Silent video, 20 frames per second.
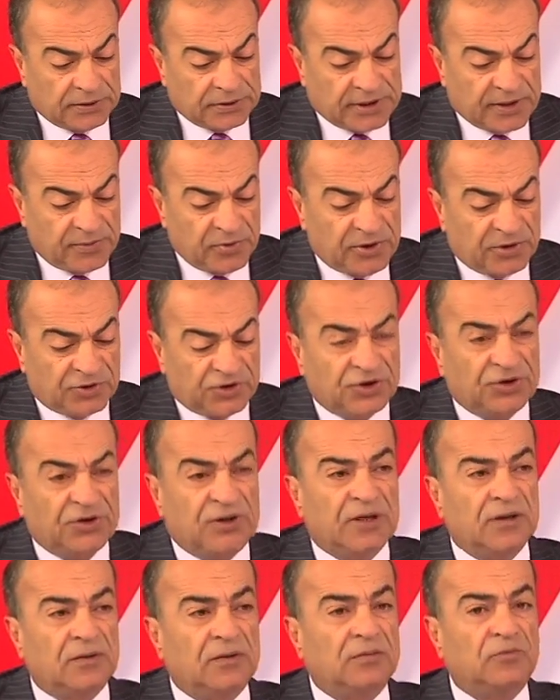آه، كبير
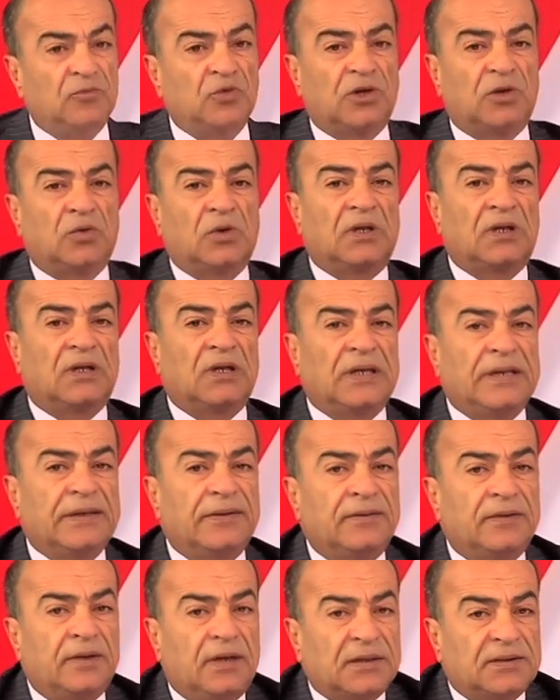جدا
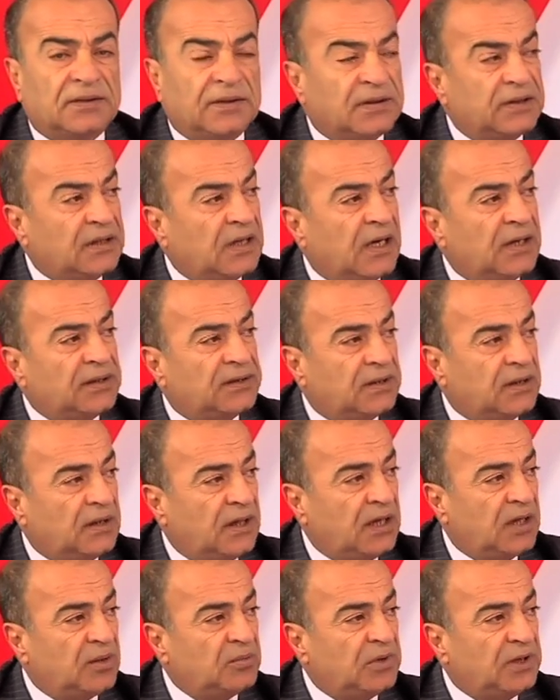متوقع حتى نهاية
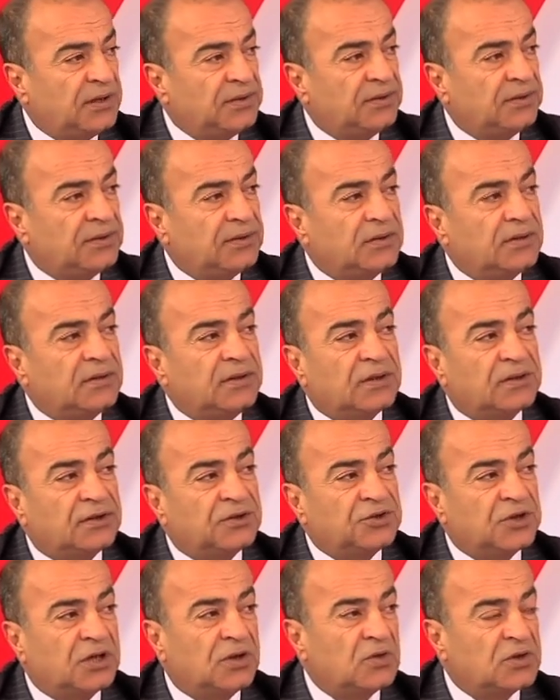العام أن
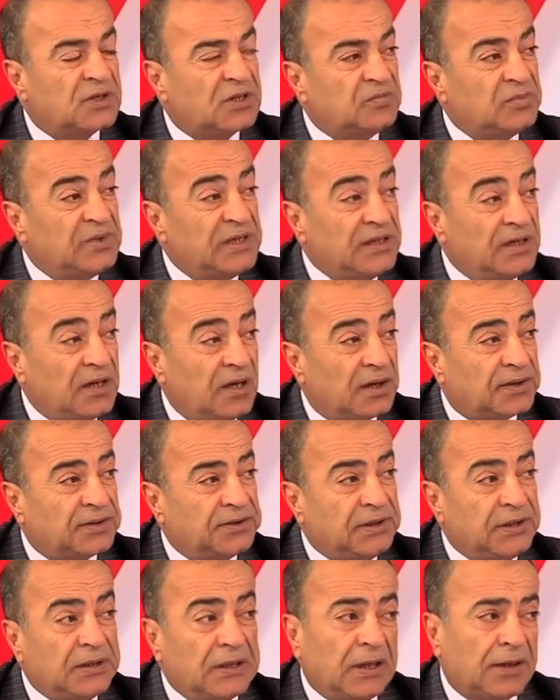يتجاوز
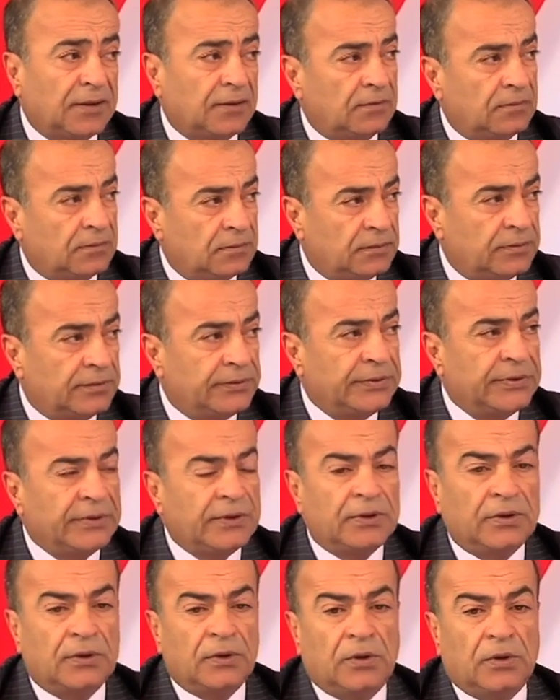المليار دينار
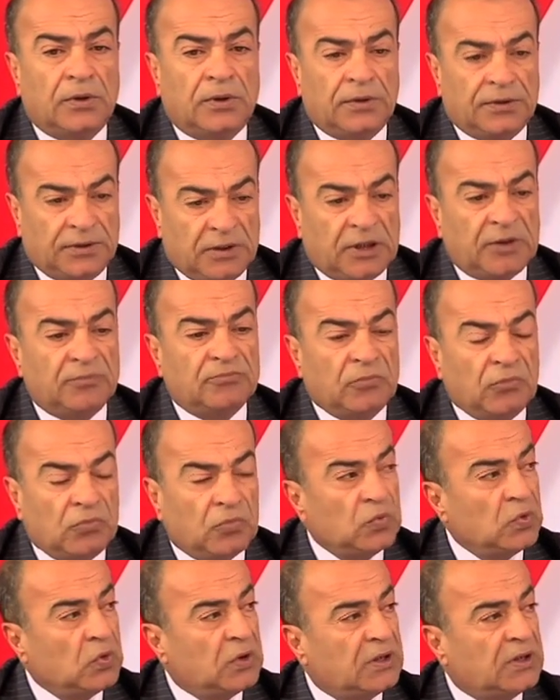أها نعم
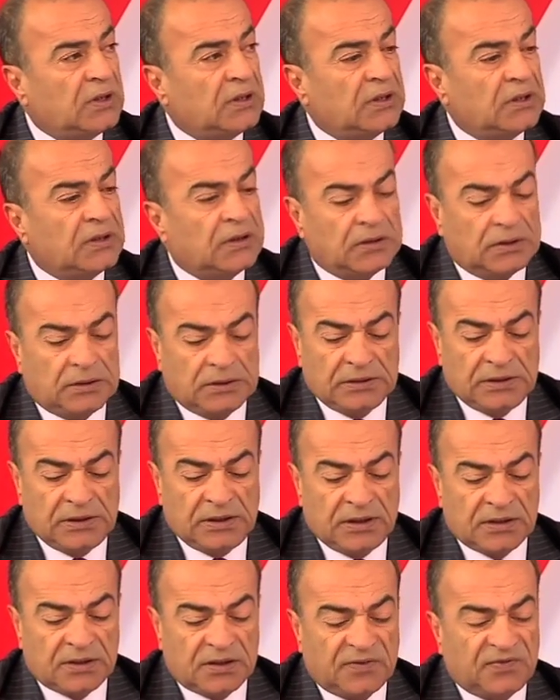
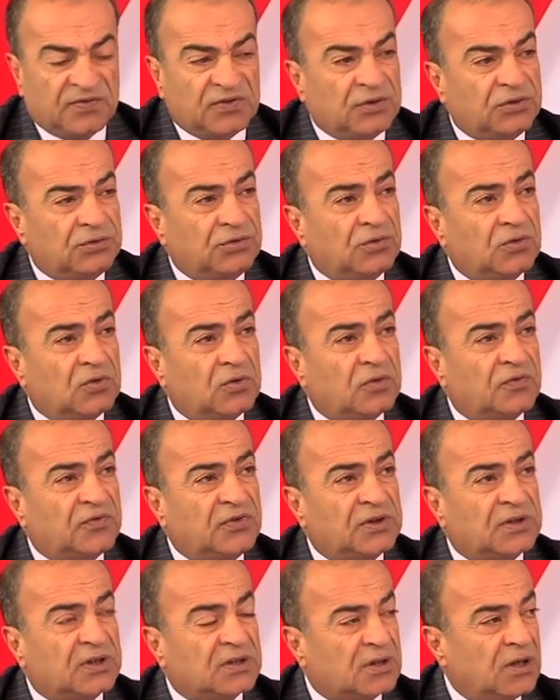وللأسف أنه
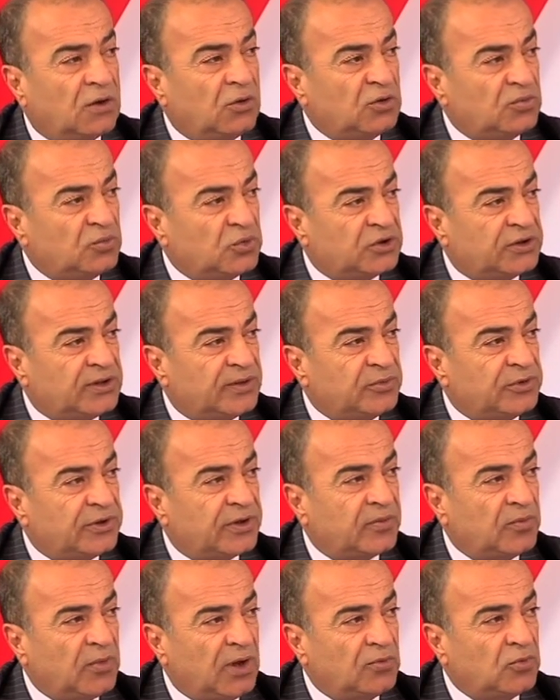في تصاعد
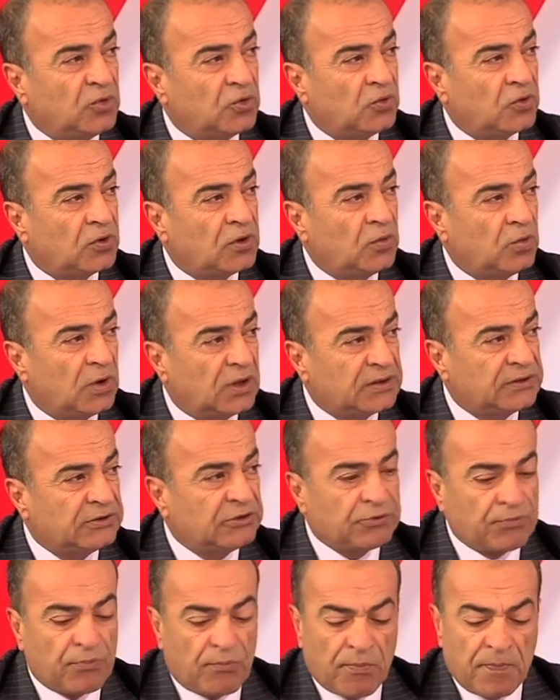مستمر مع مرور
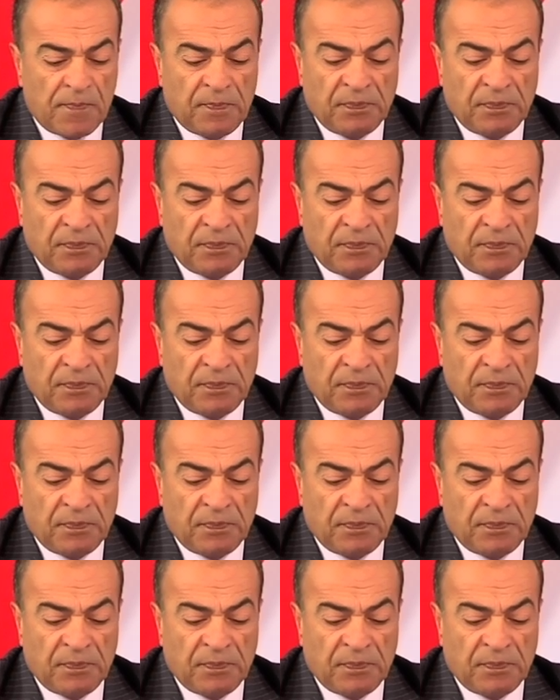الوقت